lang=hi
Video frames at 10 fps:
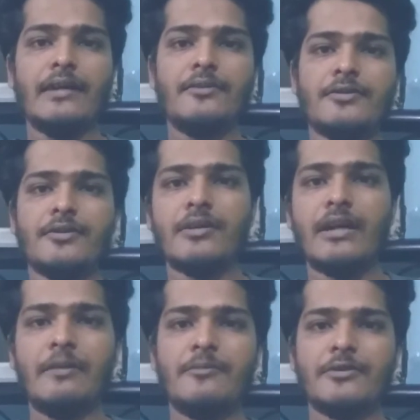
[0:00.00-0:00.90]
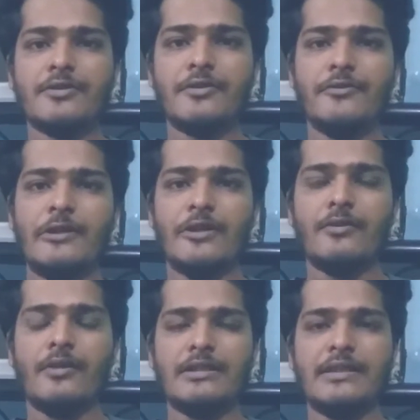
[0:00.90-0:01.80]
दोस्तों आई एम यूसुफ यू
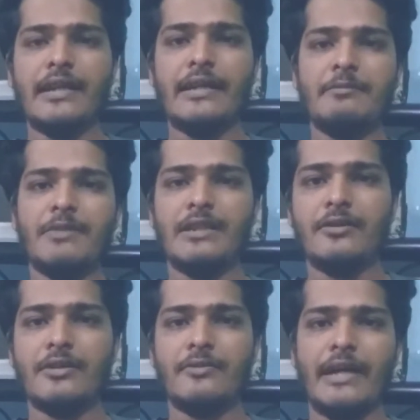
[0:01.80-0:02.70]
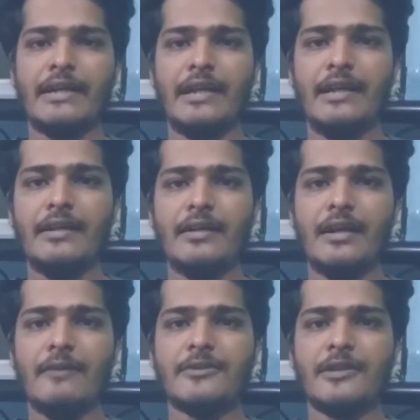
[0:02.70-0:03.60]
आर वाचिंग एनिमल लवर वाई के
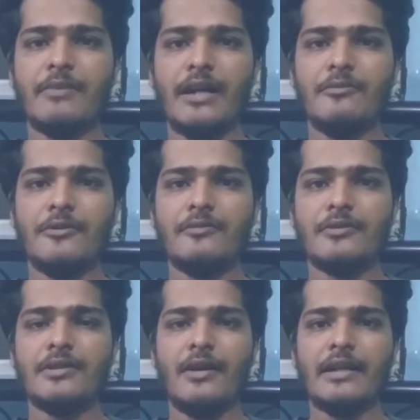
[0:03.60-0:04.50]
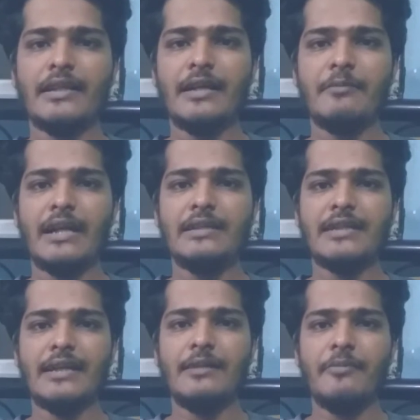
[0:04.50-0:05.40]
आप सबका बहुत बहुत स्वागत है हमारे
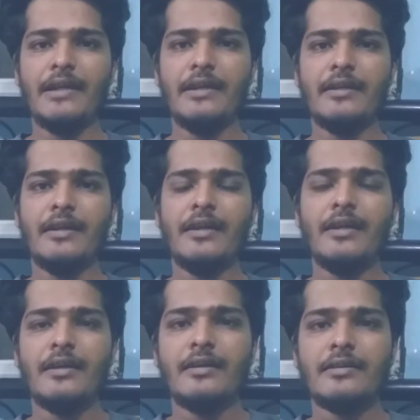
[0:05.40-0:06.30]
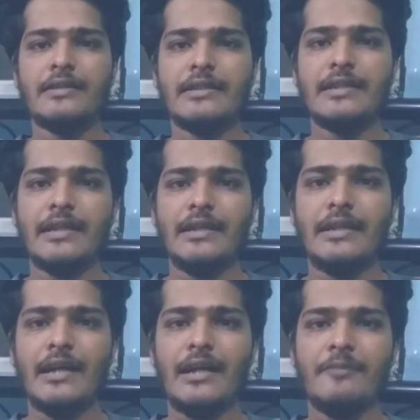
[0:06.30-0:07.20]
चैनल पे जैसे कि
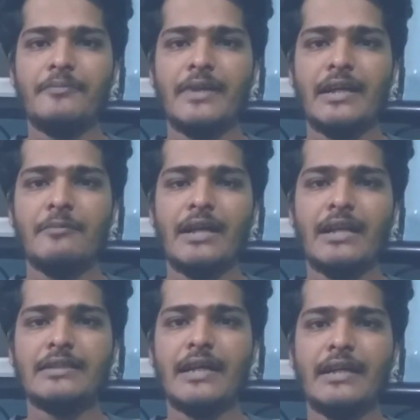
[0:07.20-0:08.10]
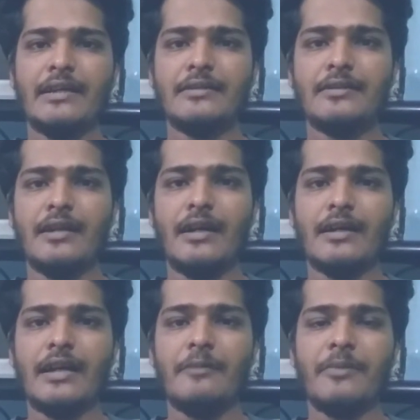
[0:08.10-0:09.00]
आपने हमारे सारे
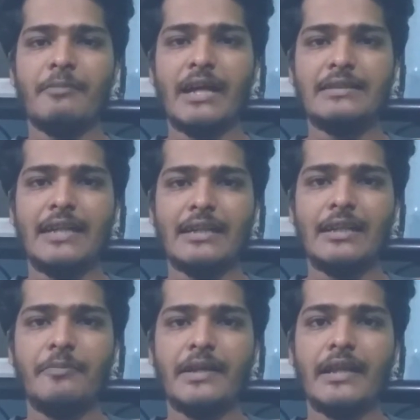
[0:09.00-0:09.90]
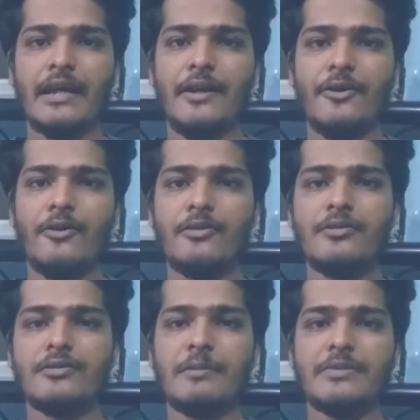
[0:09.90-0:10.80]
अगर आप हमारे चैनल पे नए हो
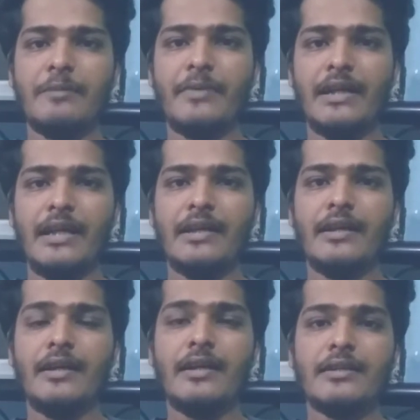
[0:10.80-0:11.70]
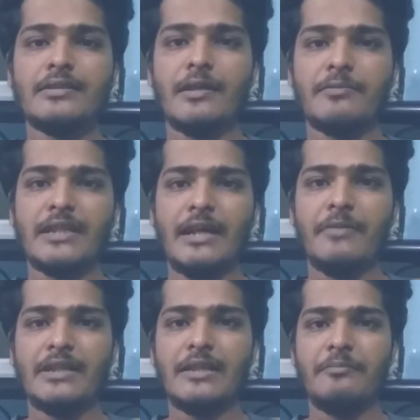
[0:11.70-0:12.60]
तो सबसे पहले
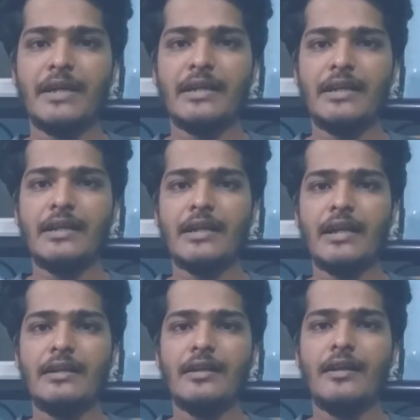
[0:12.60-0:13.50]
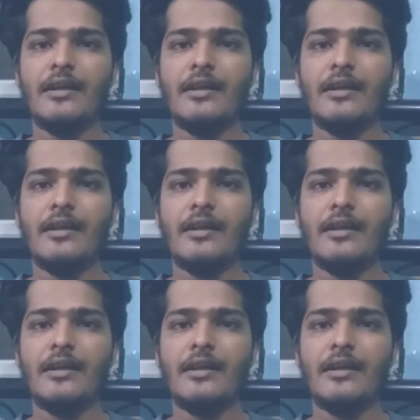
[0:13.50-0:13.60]
सब्सक्राइब बटन पे क्लिक करें